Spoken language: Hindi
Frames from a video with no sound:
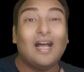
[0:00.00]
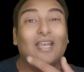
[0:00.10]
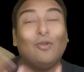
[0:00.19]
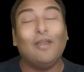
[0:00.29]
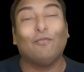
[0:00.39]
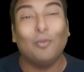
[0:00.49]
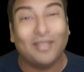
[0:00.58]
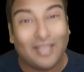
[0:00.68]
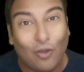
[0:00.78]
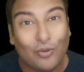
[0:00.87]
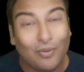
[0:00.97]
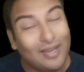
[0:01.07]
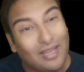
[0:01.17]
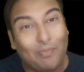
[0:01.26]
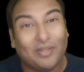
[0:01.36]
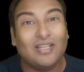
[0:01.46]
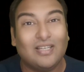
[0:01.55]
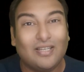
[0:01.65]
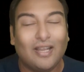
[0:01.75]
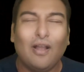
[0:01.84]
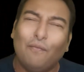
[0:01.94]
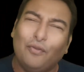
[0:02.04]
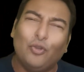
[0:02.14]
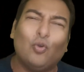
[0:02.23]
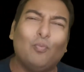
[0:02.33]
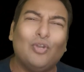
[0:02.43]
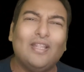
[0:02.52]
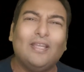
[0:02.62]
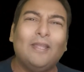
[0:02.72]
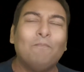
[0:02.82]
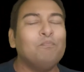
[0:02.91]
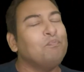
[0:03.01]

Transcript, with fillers: आने वाले हफ्तों में क्या होने वाला ये पता चल जाएगा वीडियो को पूरा देखिए